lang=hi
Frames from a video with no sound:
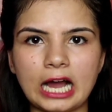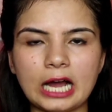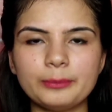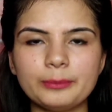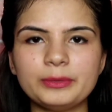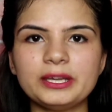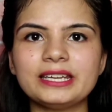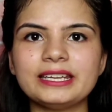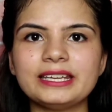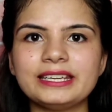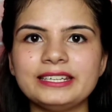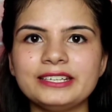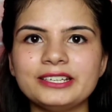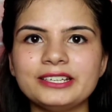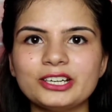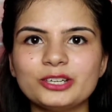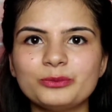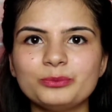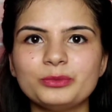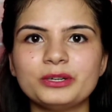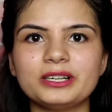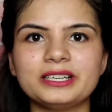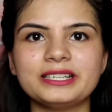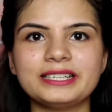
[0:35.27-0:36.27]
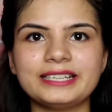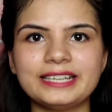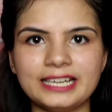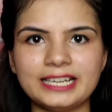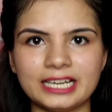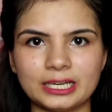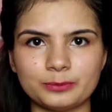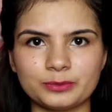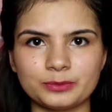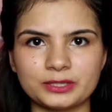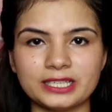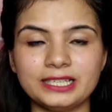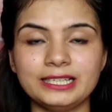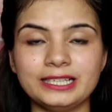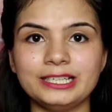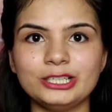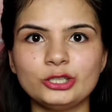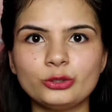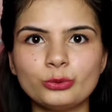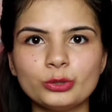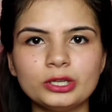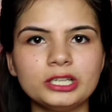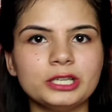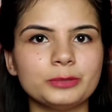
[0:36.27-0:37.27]
आप एक ईयरबर्ड की हेल्प से
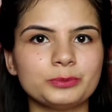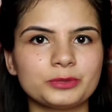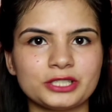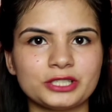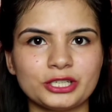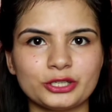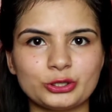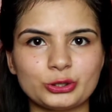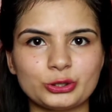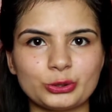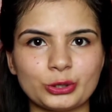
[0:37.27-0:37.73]
लिक्विड लिपस्टिक